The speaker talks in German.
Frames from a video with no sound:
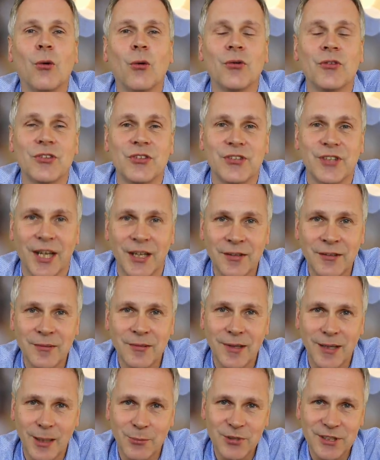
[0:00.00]
und
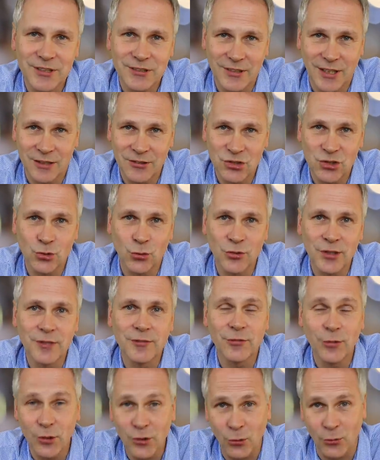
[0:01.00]
dann habe ich dann schon die
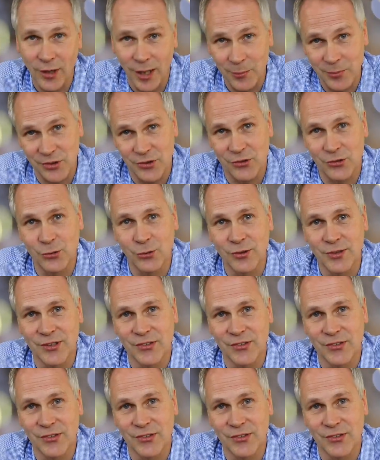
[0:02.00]
Förderung abgezogen.